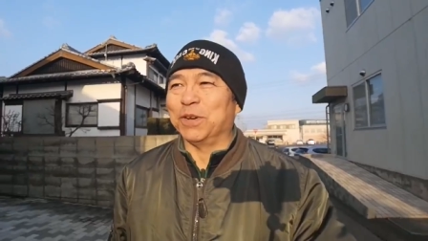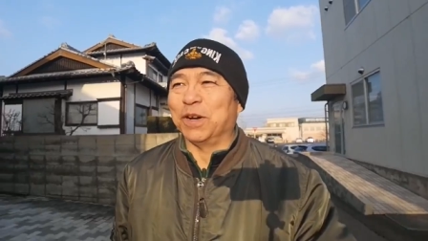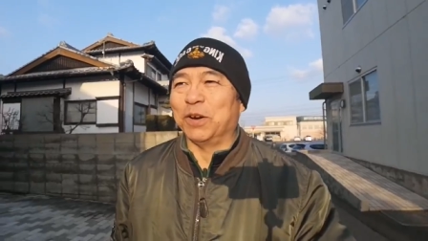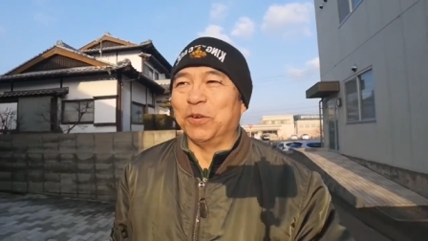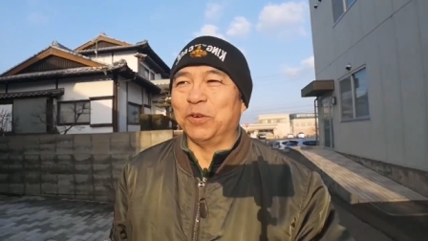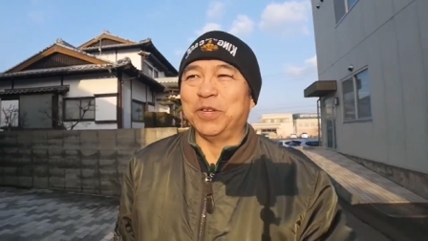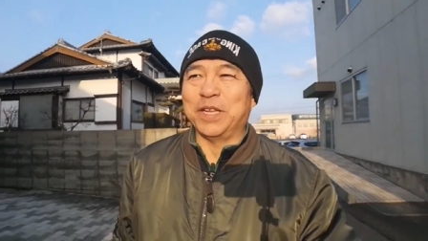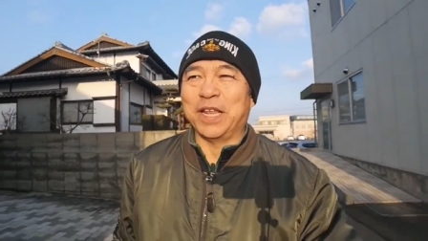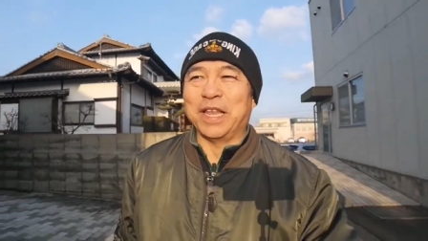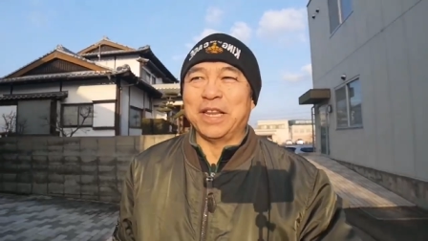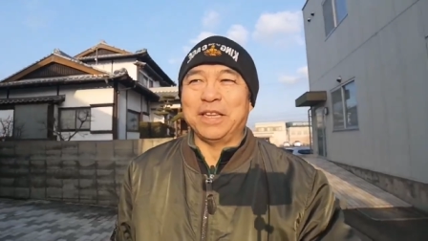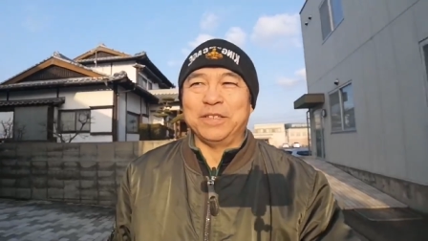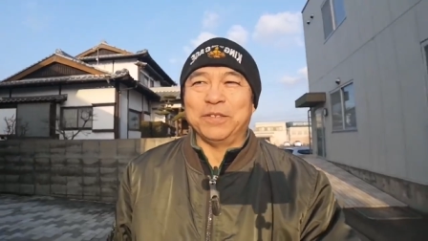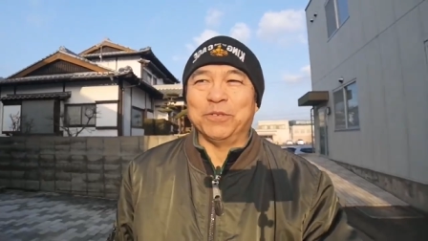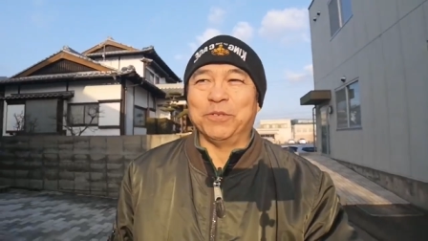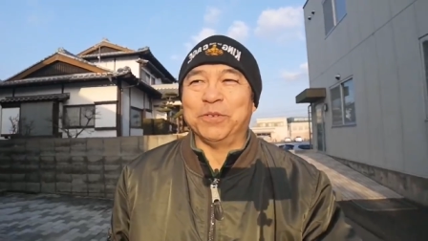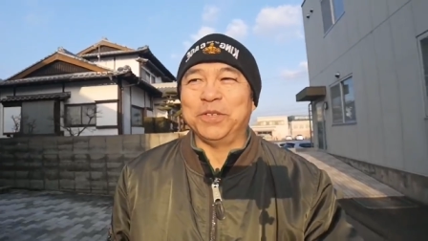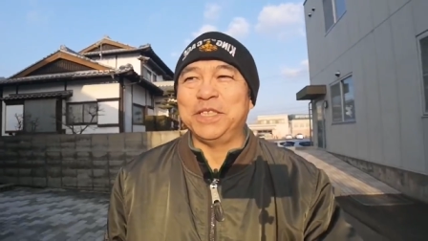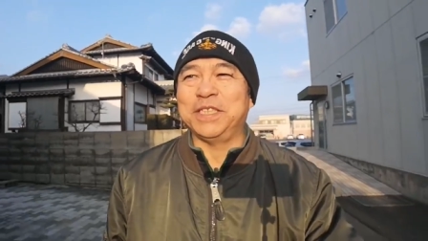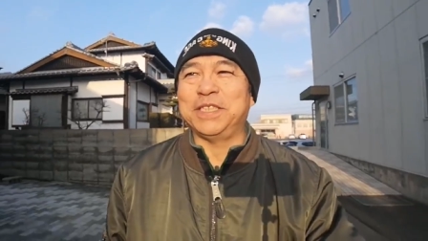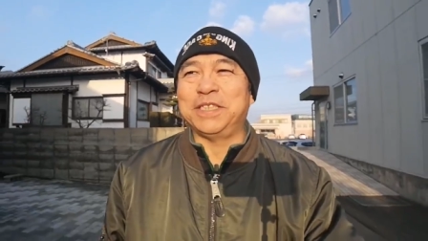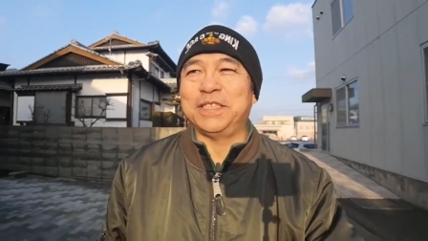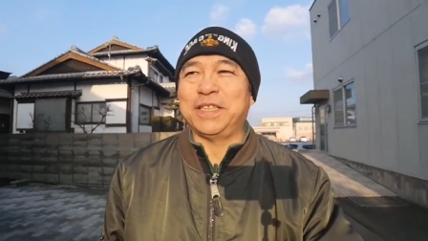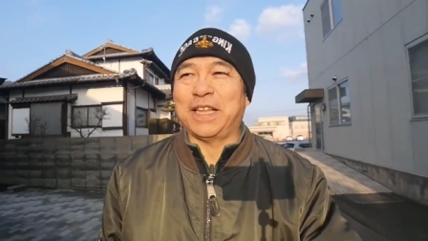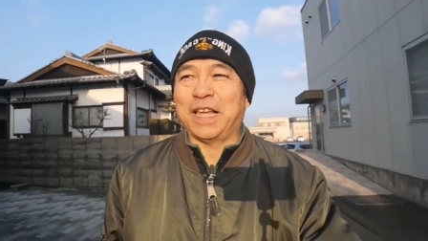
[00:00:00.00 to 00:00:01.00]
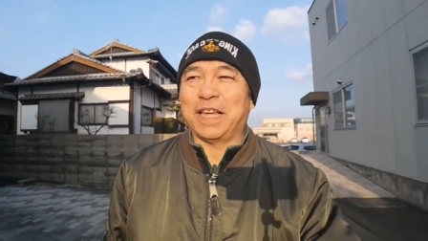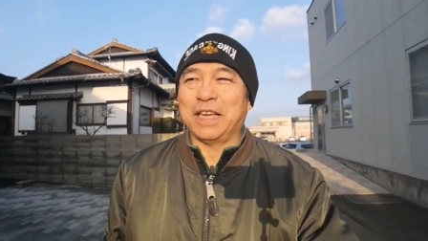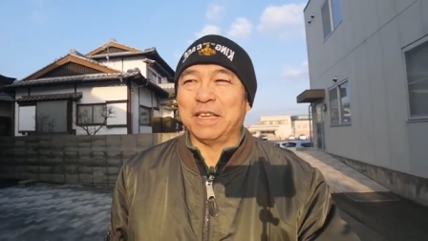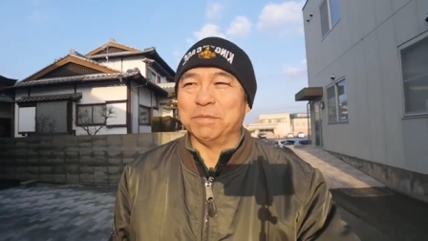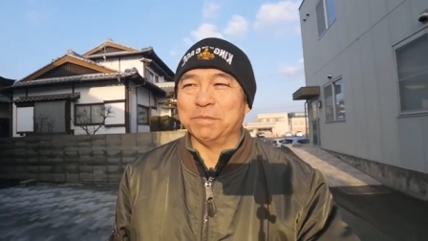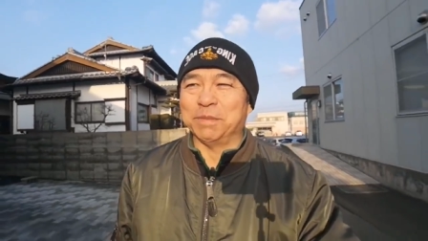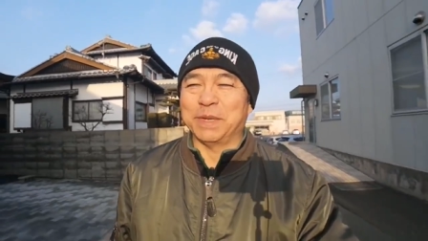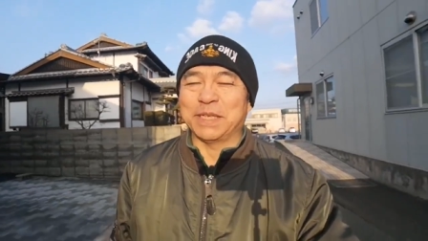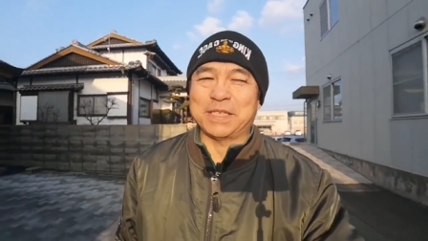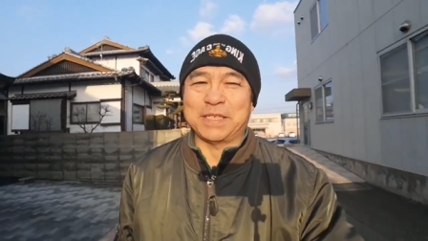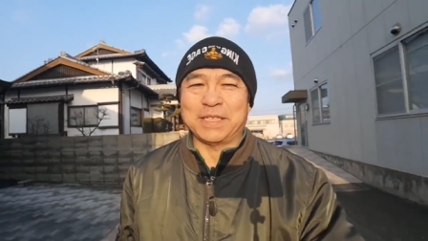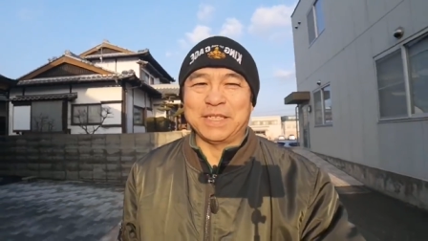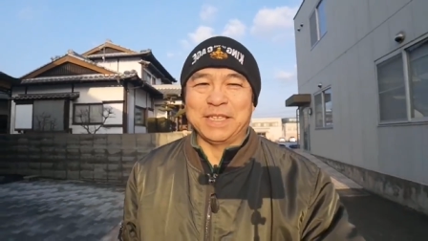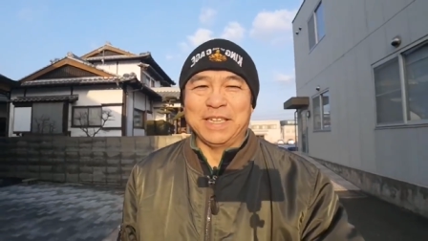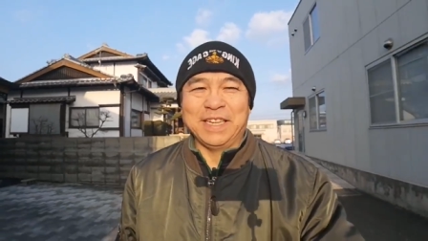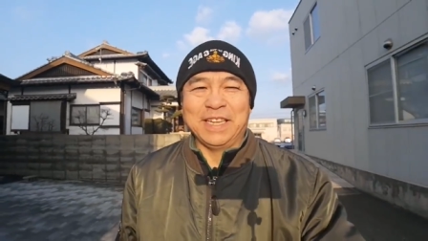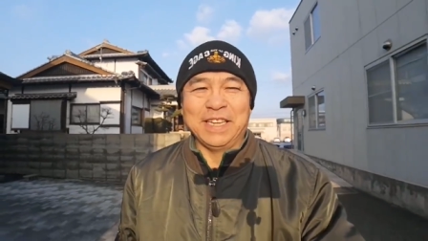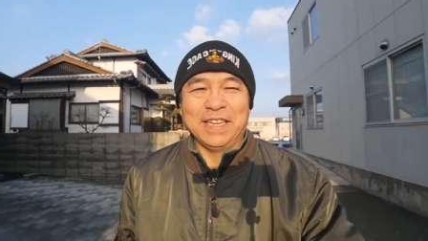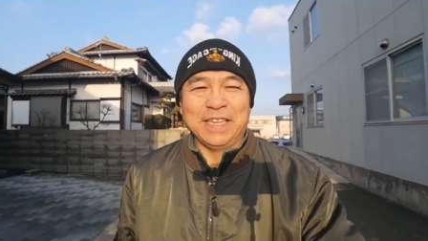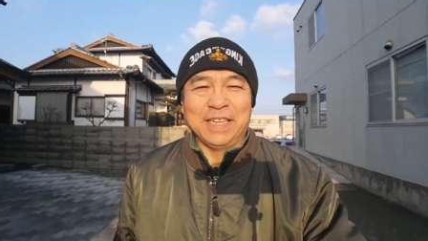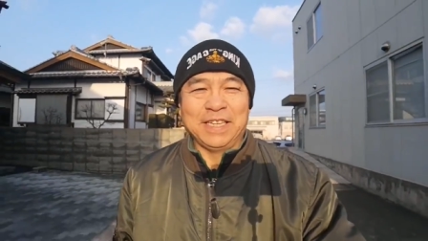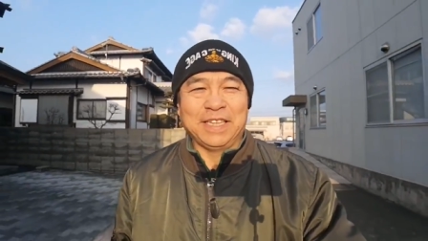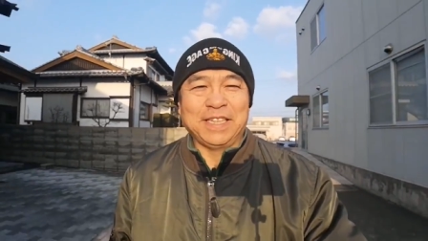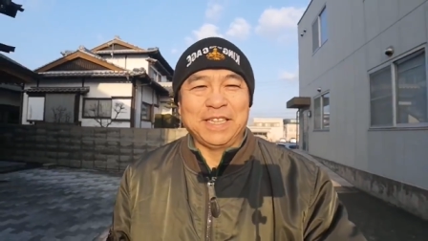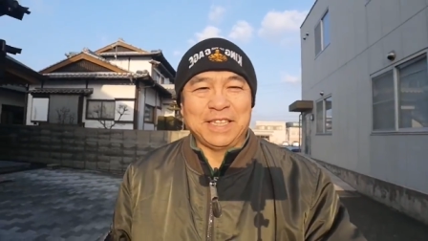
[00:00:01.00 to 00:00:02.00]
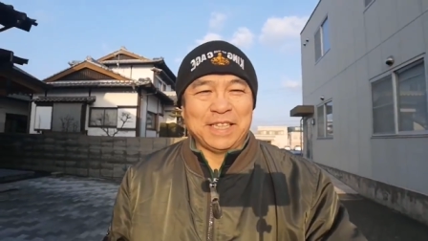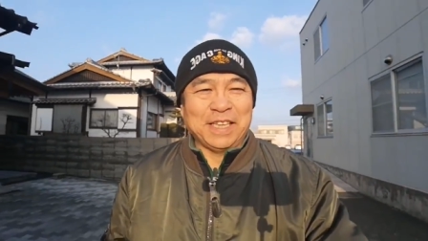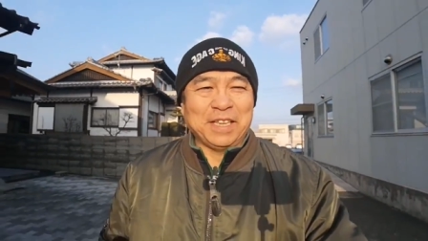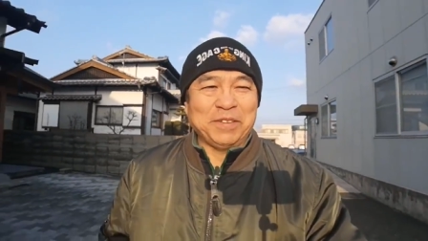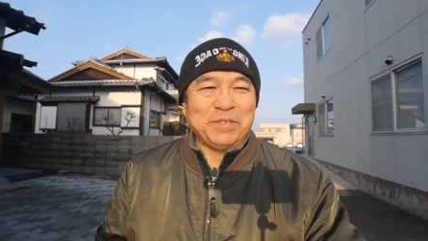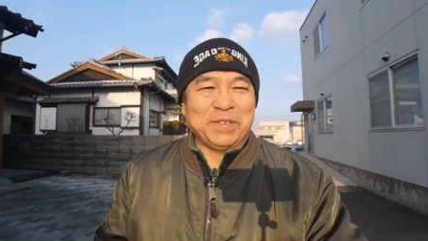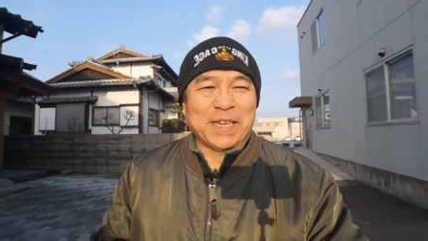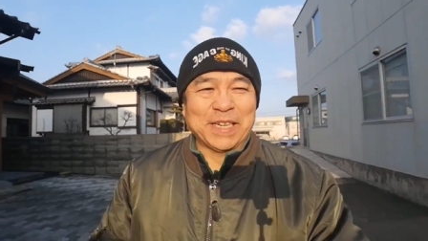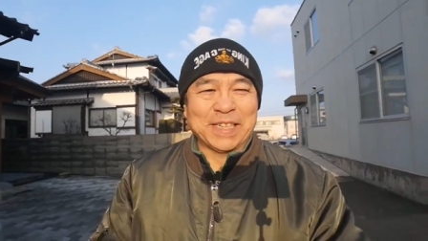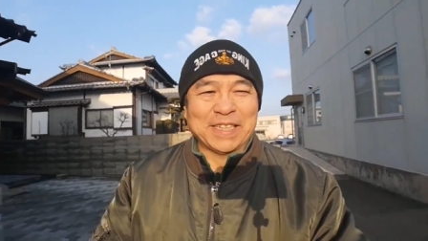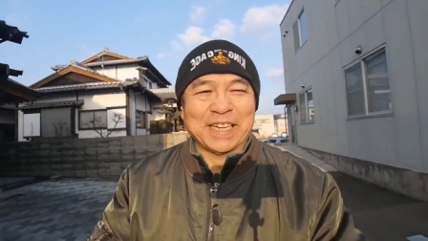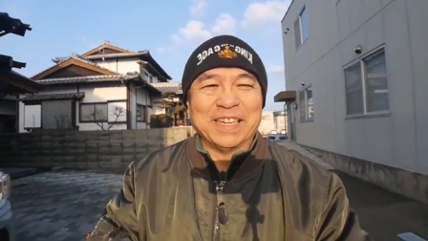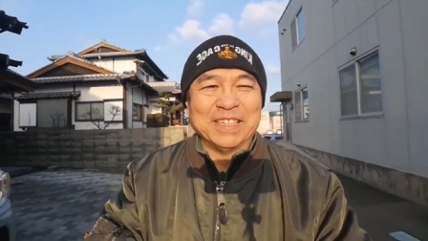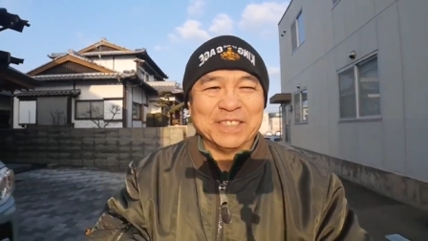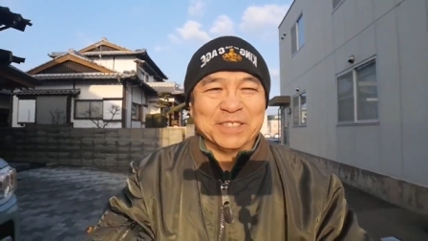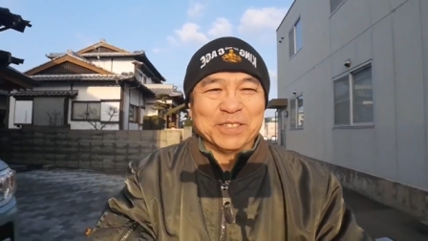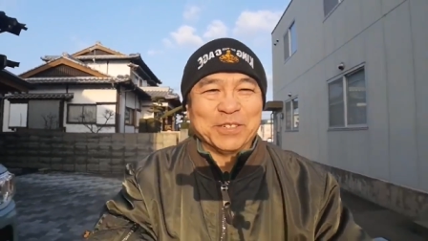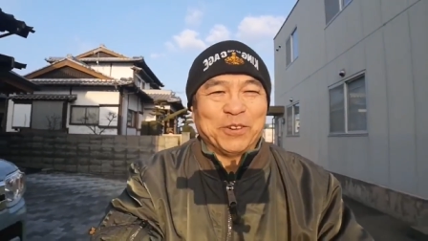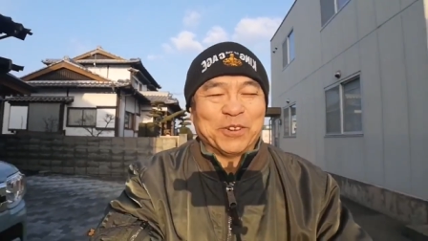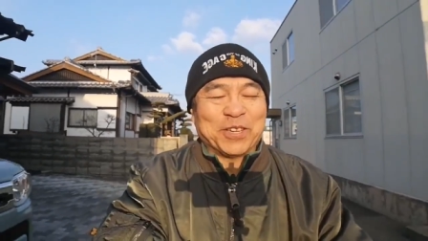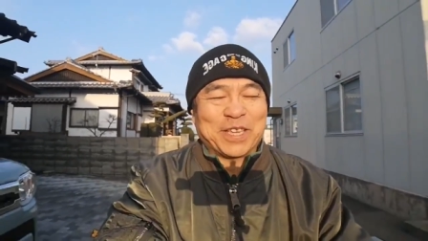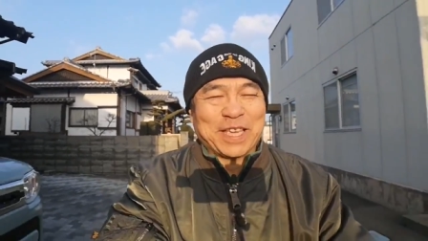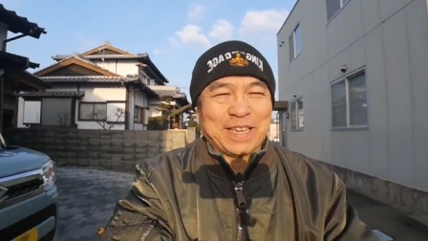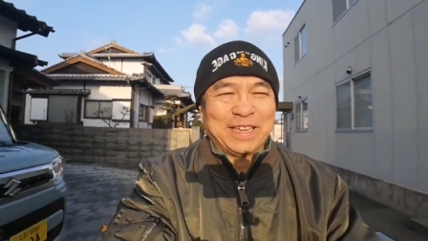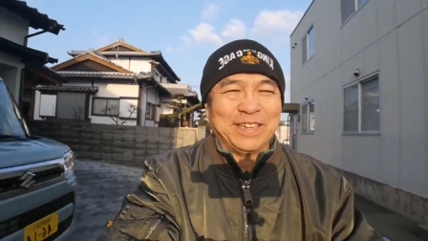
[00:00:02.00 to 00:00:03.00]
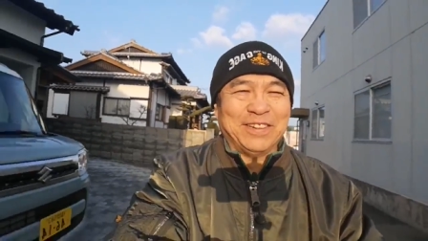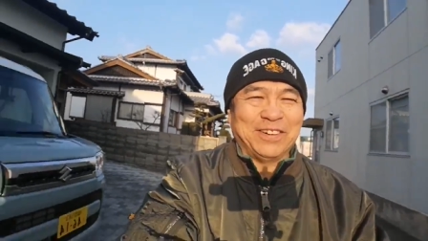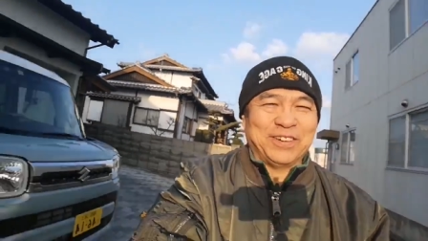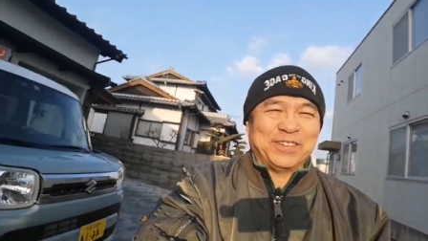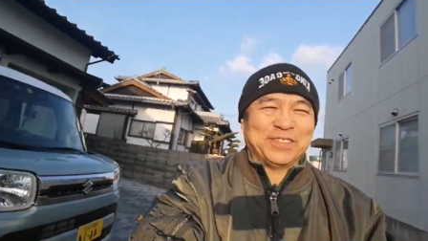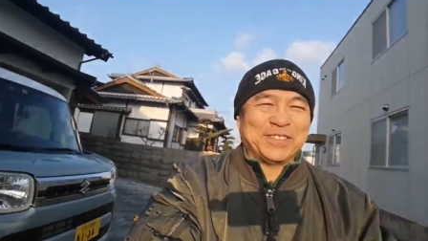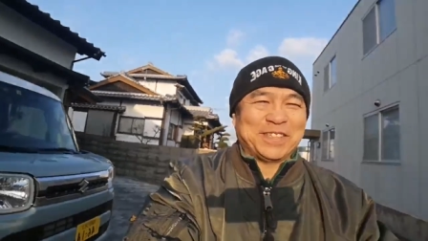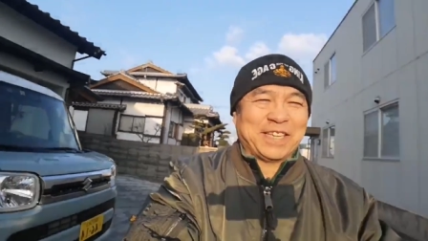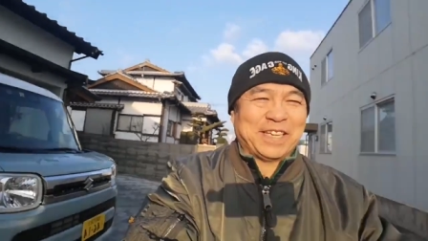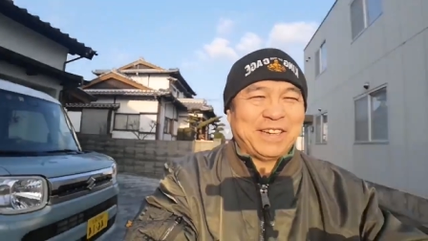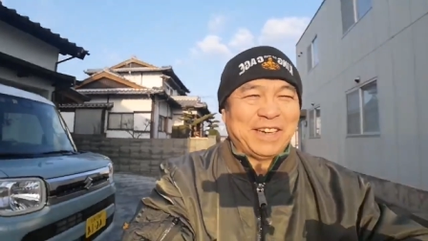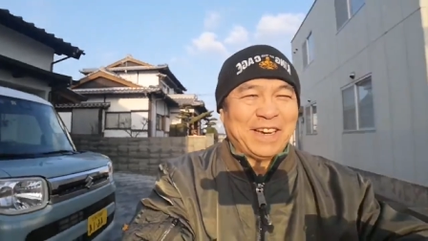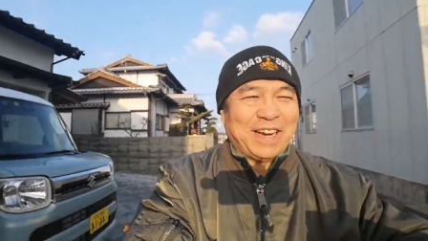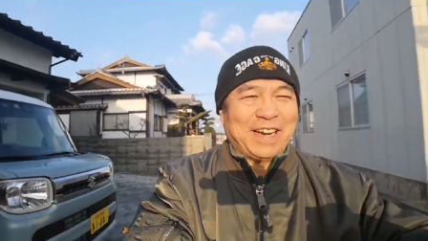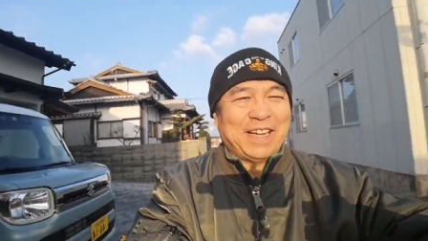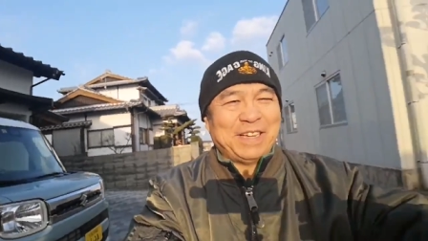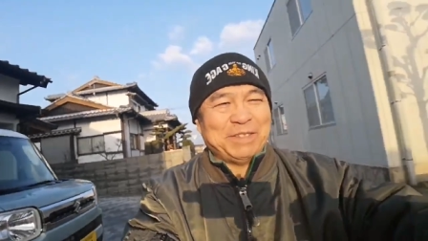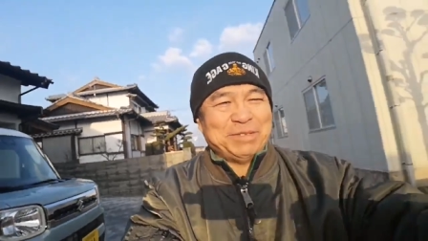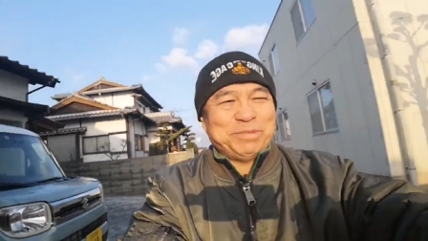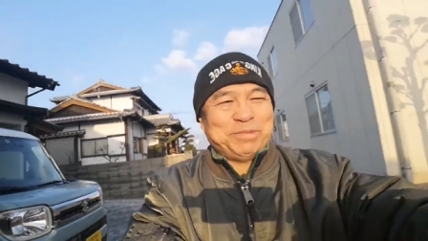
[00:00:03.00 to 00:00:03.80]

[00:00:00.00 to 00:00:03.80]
姜を入れるようにしていますでは皆さんごきげんようさよなら